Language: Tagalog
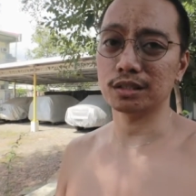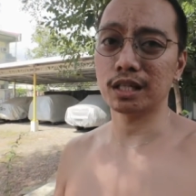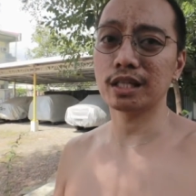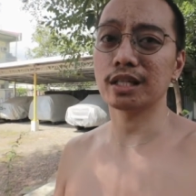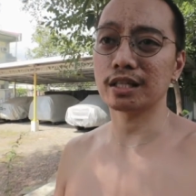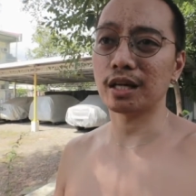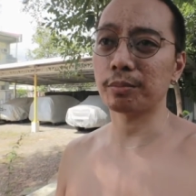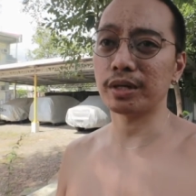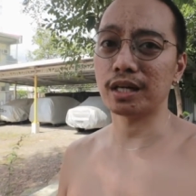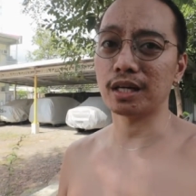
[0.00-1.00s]

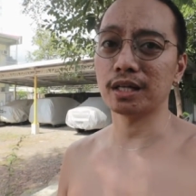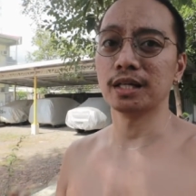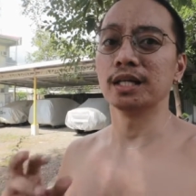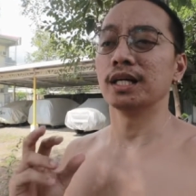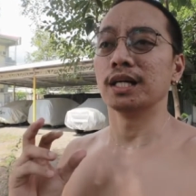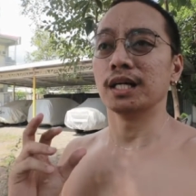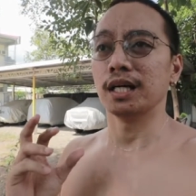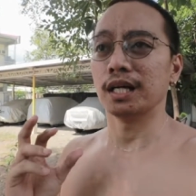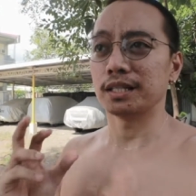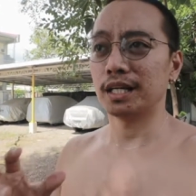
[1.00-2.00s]
nahihirapan na.
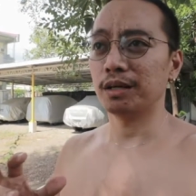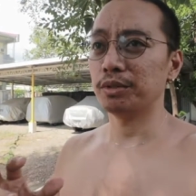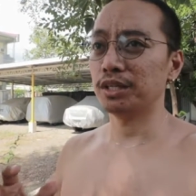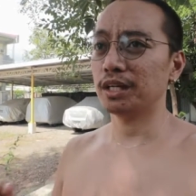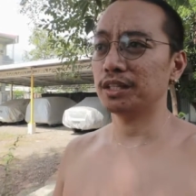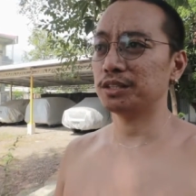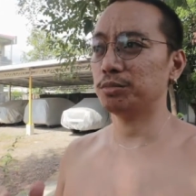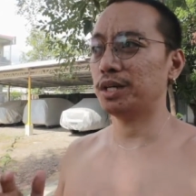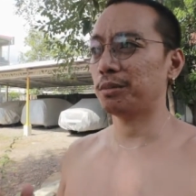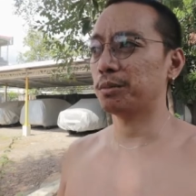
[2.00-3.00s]
Ang dami na ngayon sa
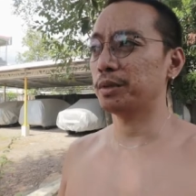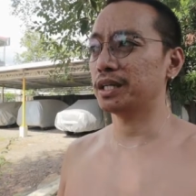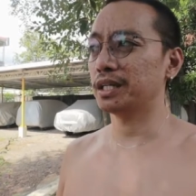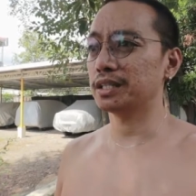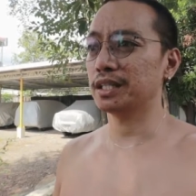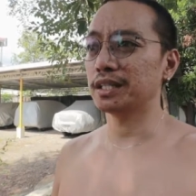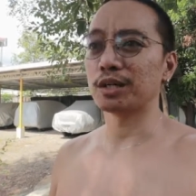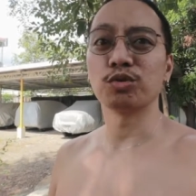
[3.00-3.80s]
mga kababayan natin,